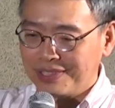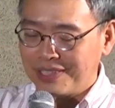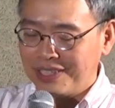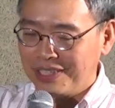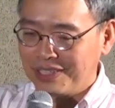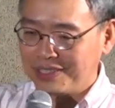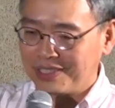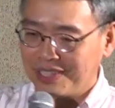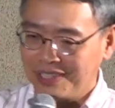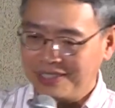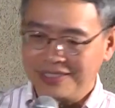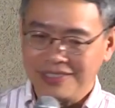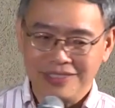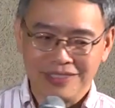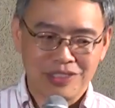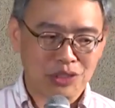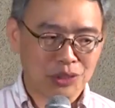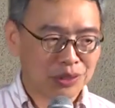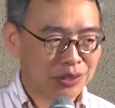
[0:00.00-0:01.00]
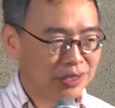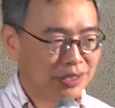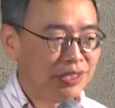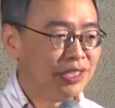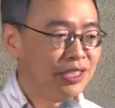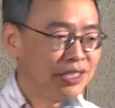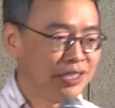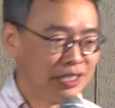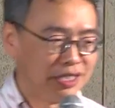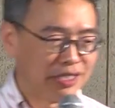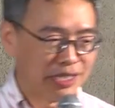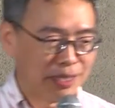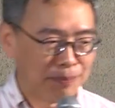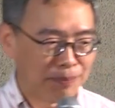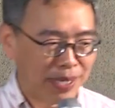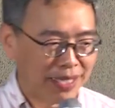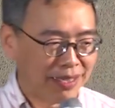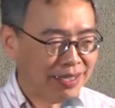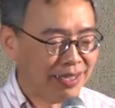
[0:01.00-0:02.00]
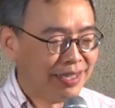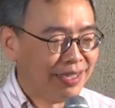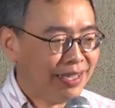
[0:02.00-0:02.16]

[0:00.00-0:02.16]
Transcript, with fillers: 课程就是七十二年版，